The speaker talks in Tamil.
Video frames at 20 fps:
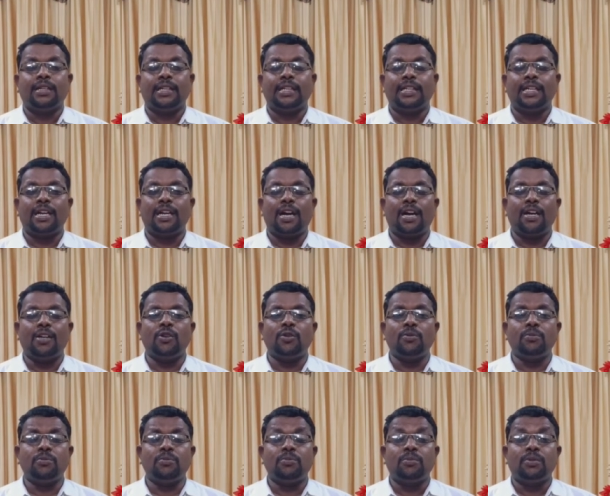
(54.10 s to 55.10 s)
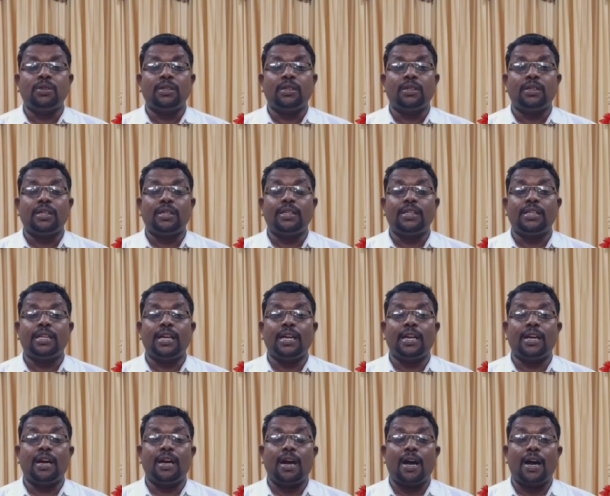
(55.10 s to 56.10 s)
இந்த நாளிலும் இந்த
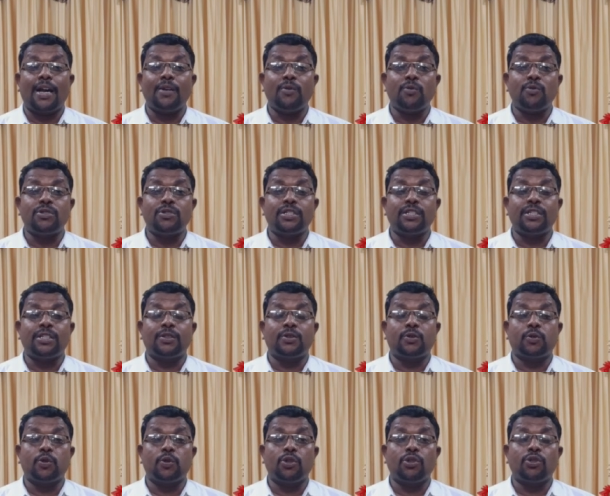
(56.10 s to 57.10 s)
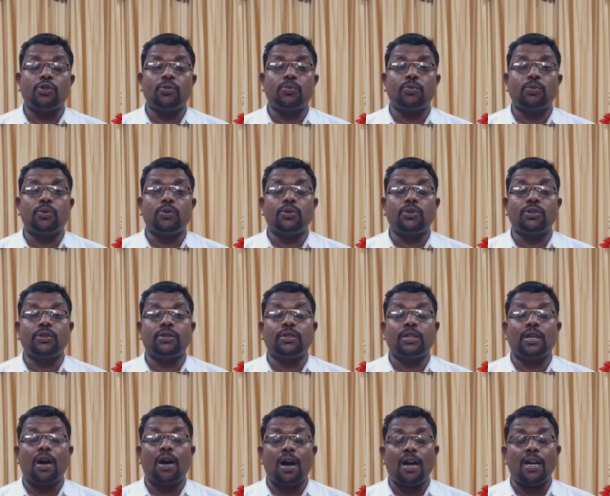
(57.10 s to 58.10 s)
ஐநூற்றி தொண்ணூத்தொம்போது
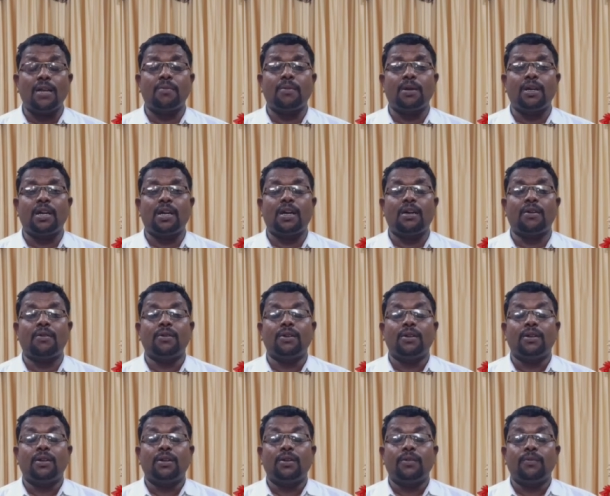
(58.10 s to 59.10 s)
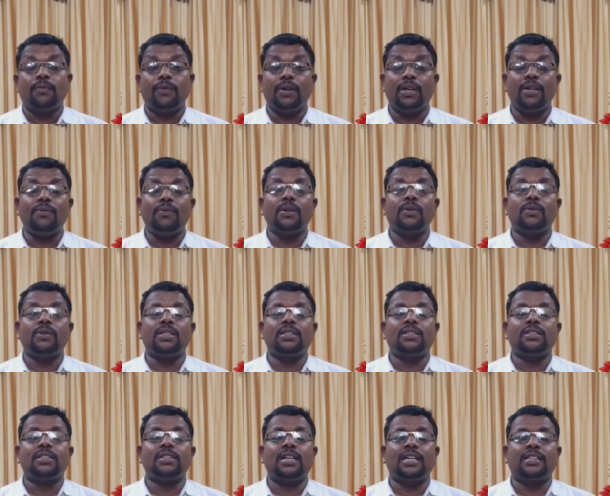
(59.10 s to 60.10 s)
காலை மன்னா
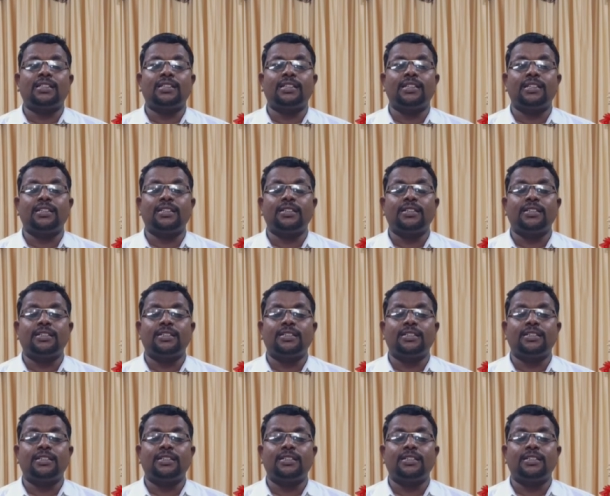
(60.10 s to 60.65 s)
வெளிவருவதற்கு கத்தர்